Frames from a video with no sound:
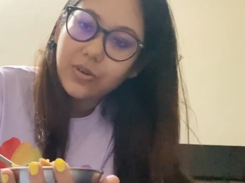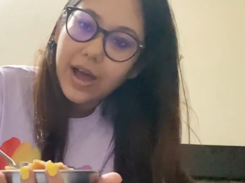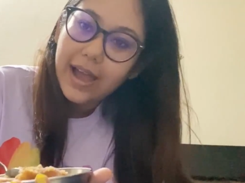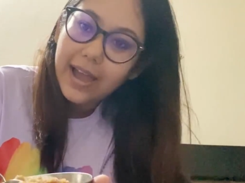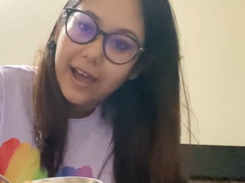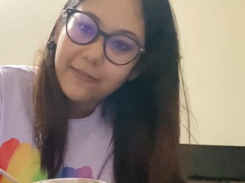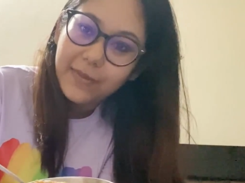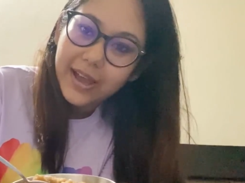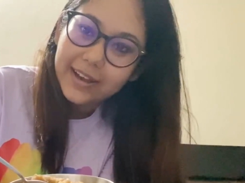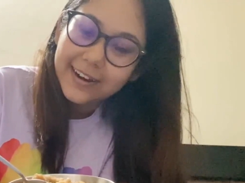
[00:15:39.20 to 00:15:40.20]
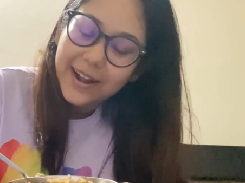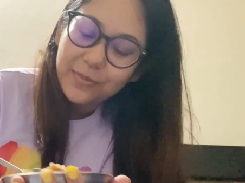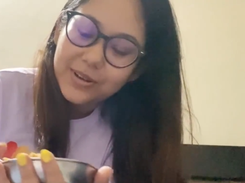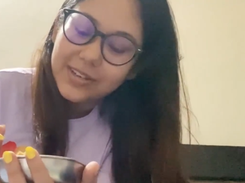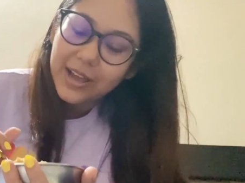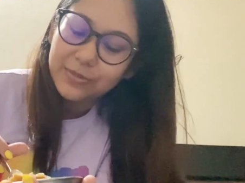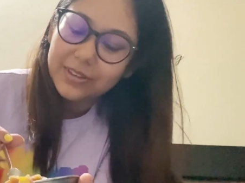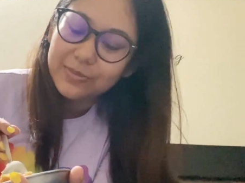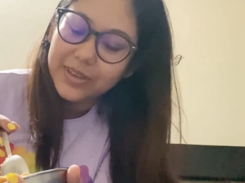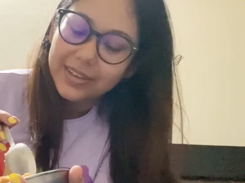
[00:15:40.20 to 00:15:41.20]
So I have my kada prasad
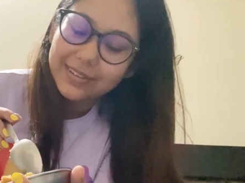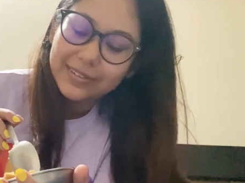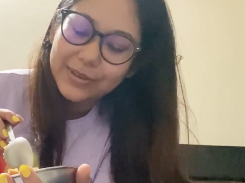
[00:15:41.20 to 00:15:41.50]
with me,